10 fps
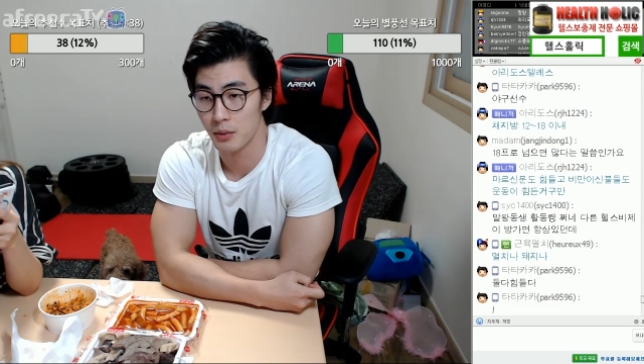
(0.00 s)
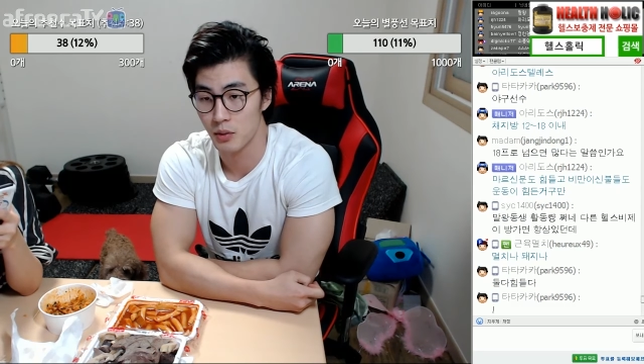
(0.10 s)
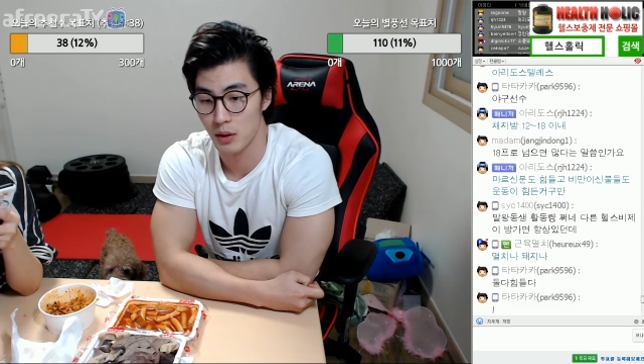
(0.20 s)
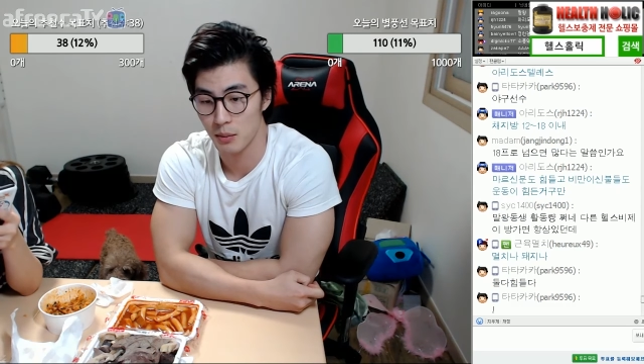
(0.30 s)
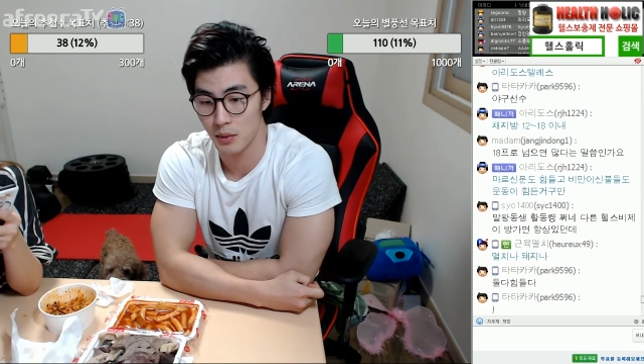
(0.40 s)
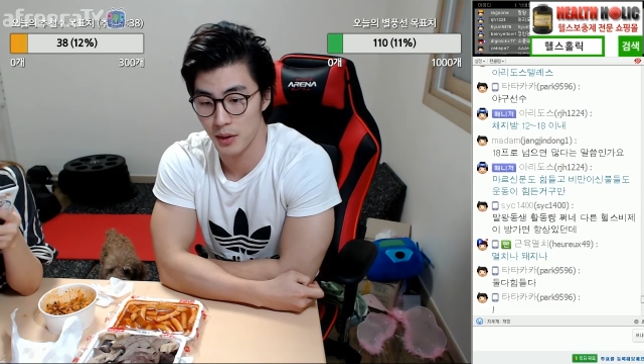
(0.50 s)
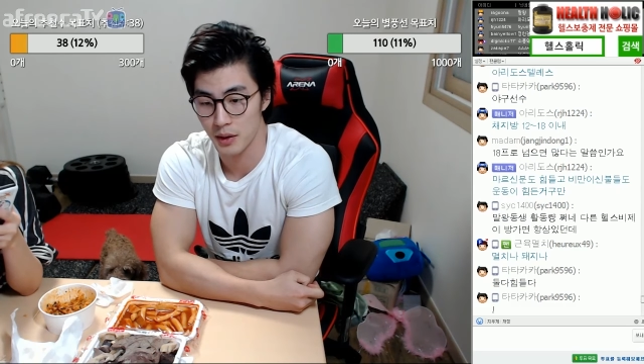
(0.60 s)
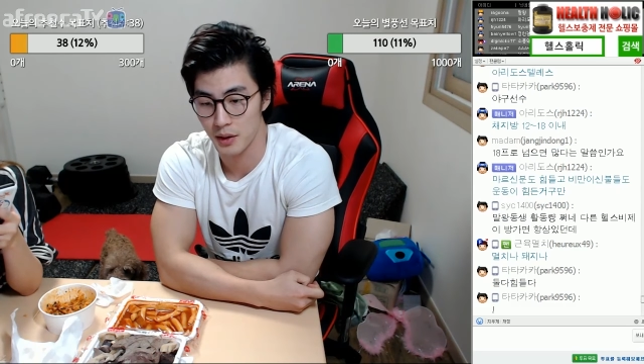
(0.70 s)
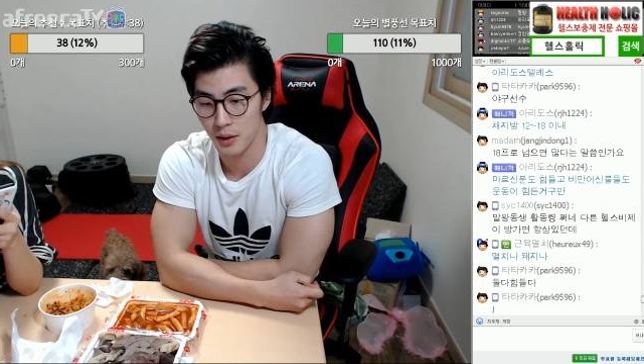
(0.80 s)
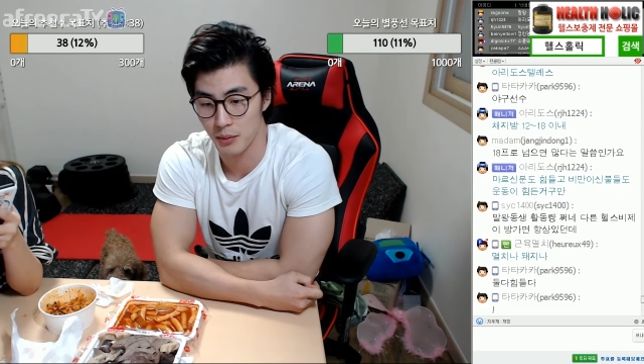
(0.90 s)
너무
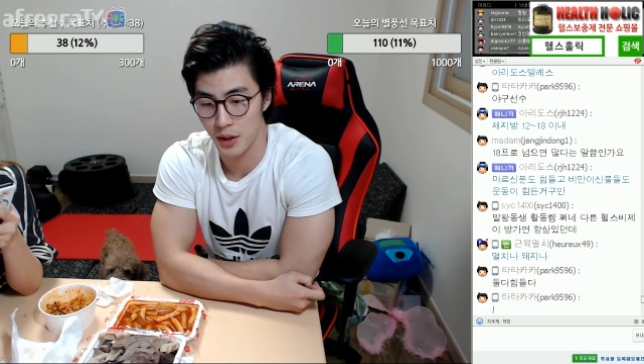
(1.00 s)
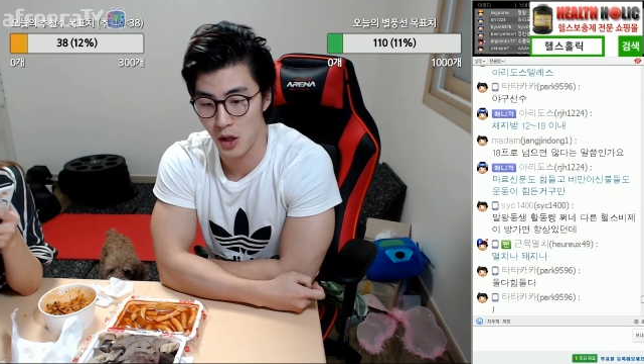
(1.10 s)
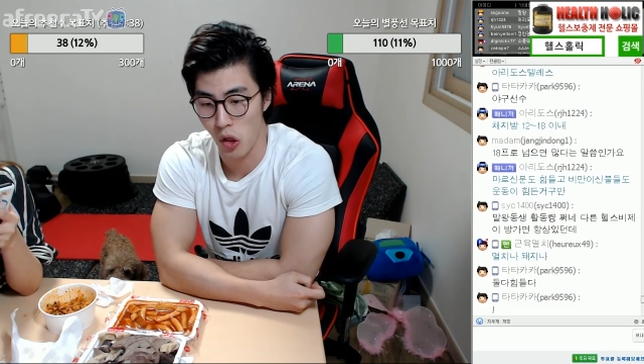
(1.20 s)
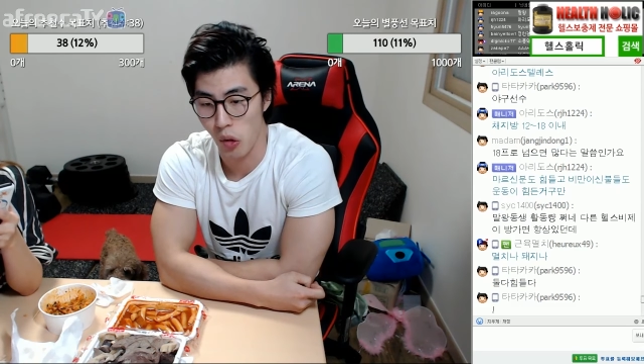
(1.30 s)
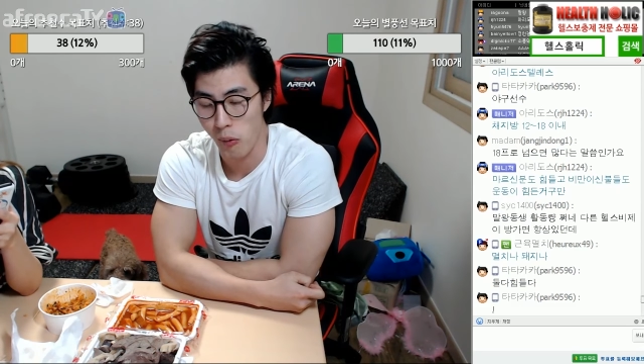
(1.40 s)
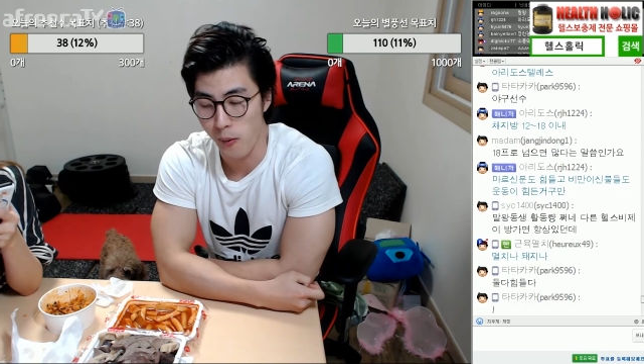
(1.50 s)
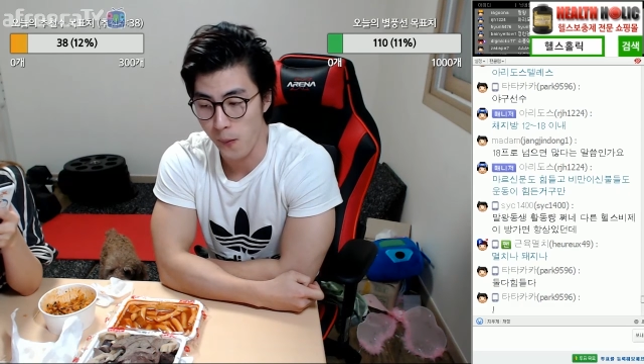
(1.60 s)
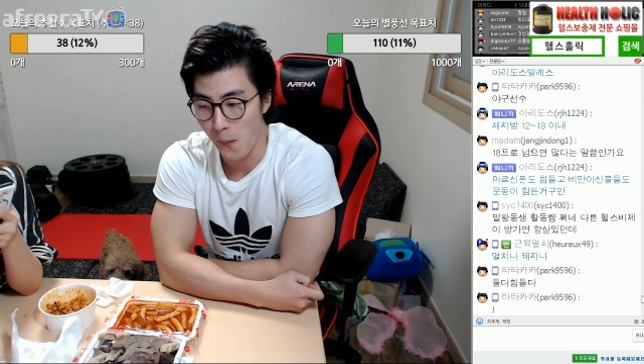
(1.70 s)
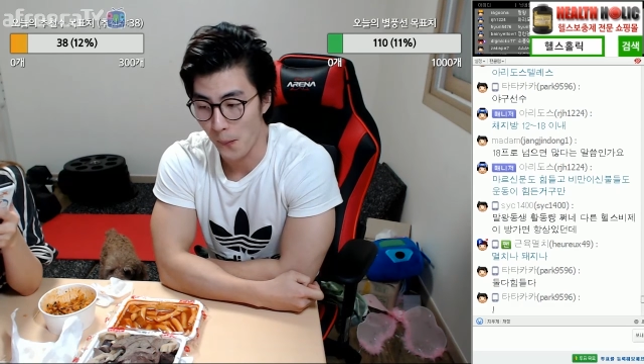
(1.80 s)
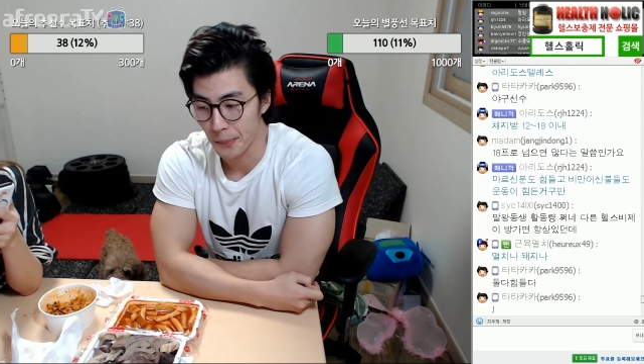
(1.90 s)
광범위하기 때문에
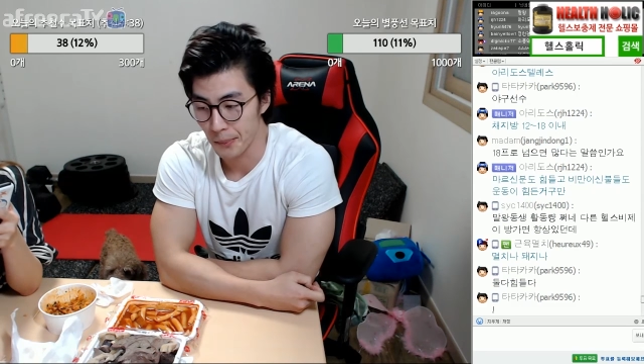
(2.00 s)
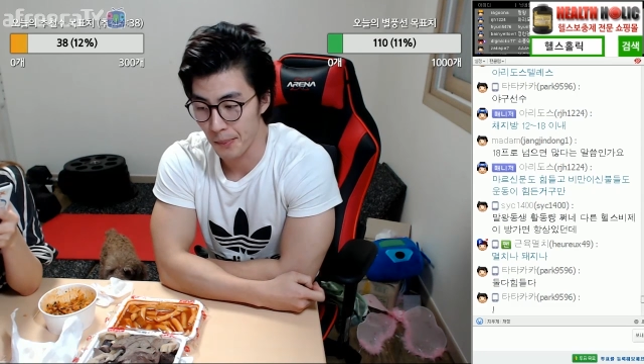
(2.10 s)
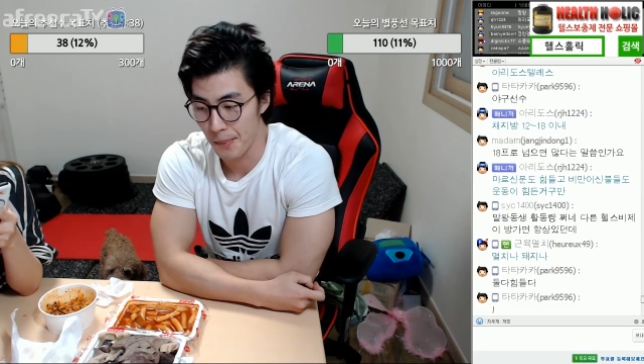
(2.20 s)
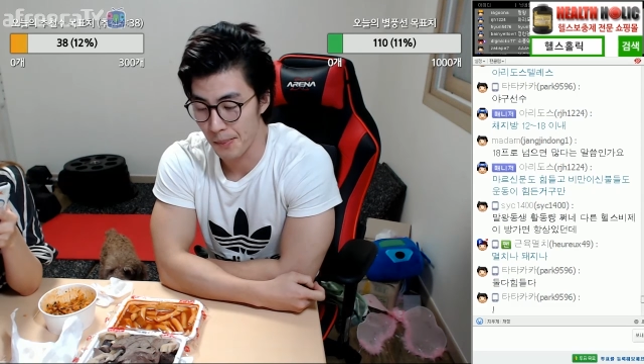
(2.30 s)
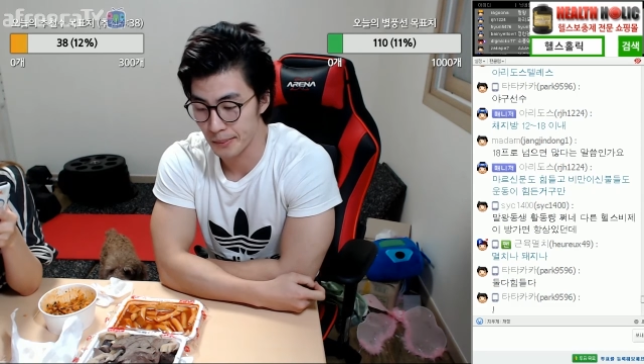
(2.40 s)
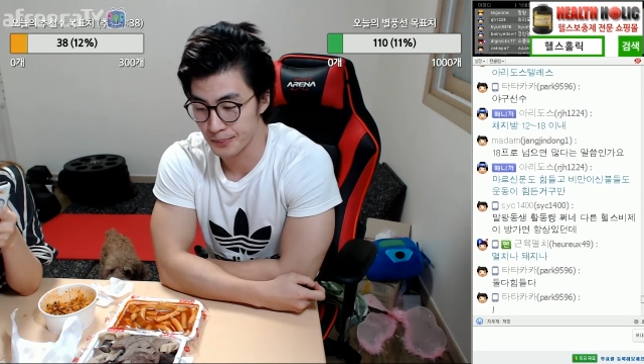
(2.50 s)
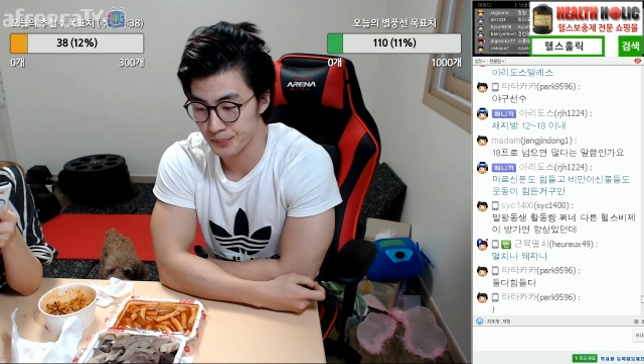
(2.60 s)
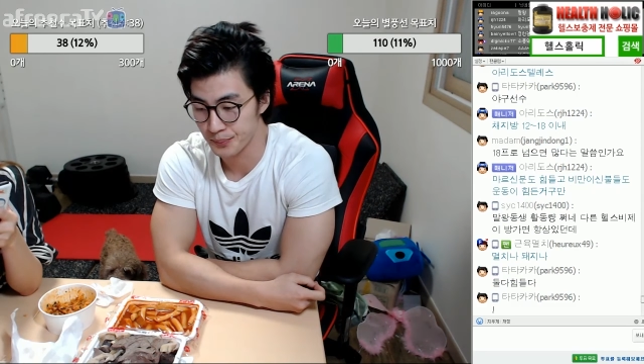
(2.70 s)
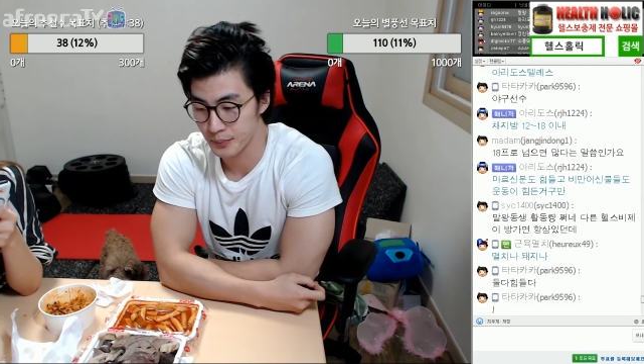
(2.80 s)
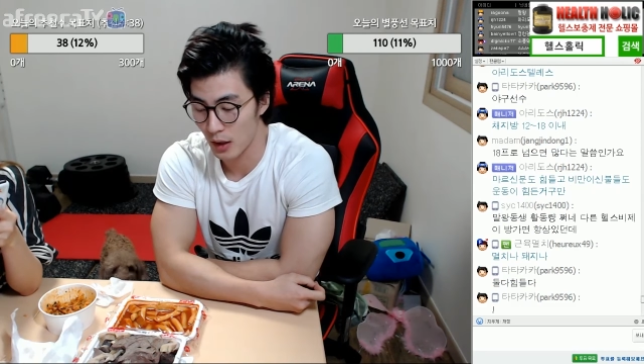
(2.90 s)
음,
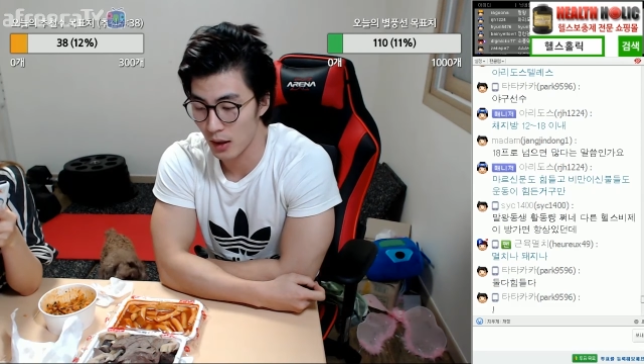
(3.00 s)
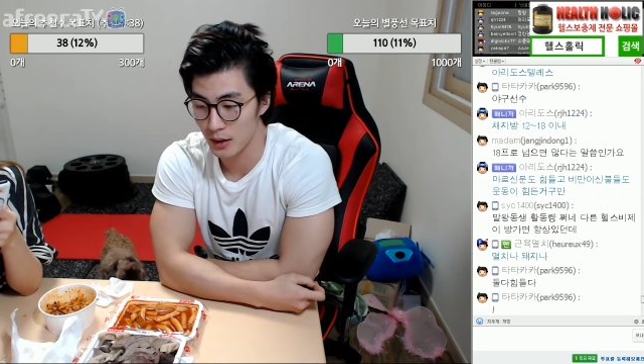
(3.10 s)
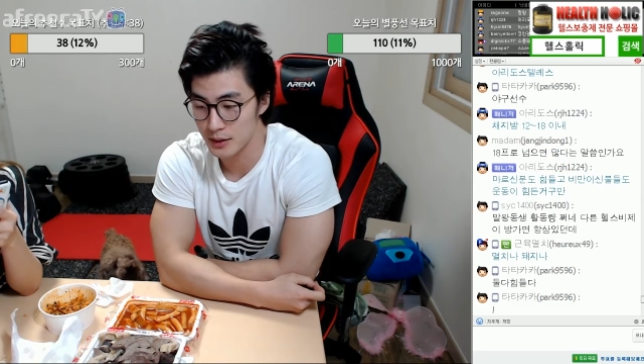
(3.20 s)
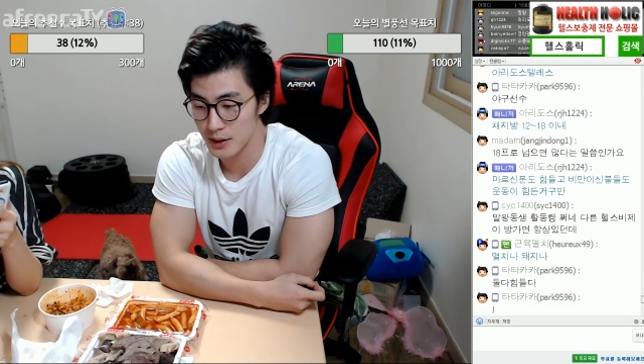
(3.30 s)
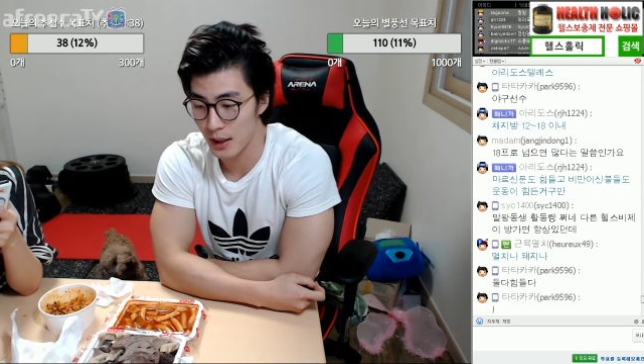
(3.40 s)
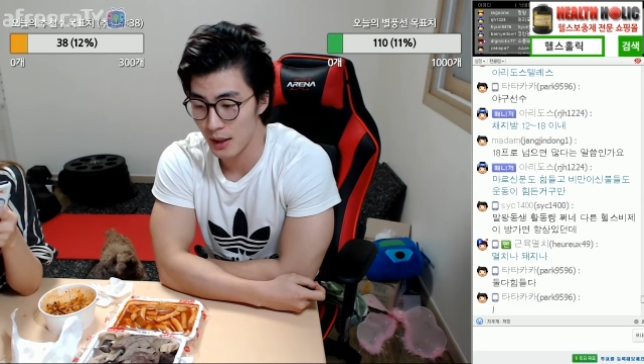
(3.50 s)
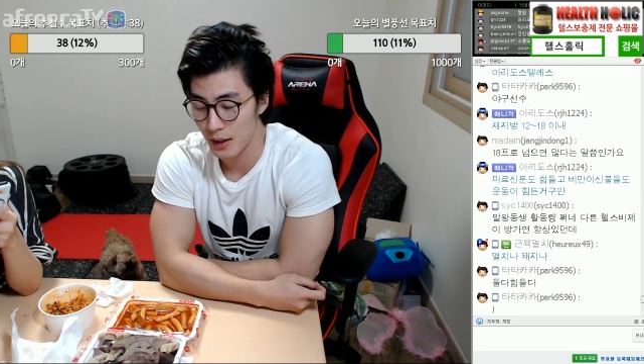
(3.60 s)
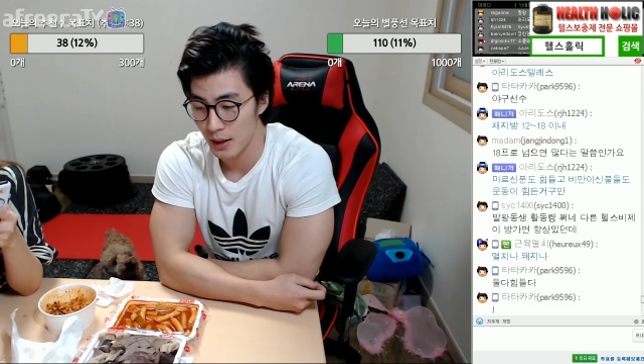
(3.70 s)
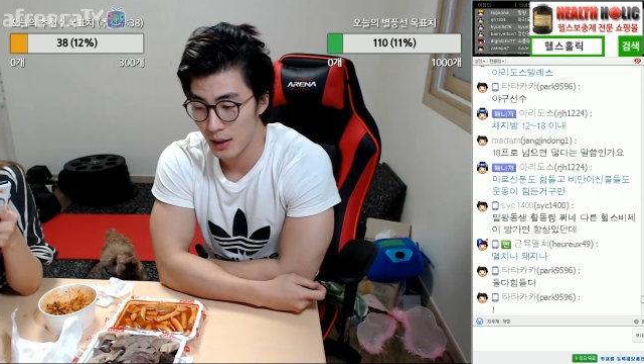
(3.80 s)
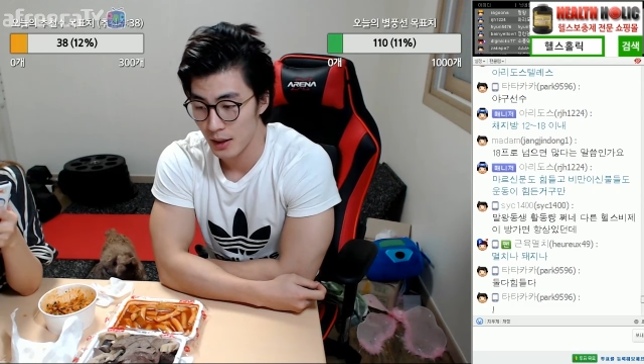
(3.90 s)
아 이제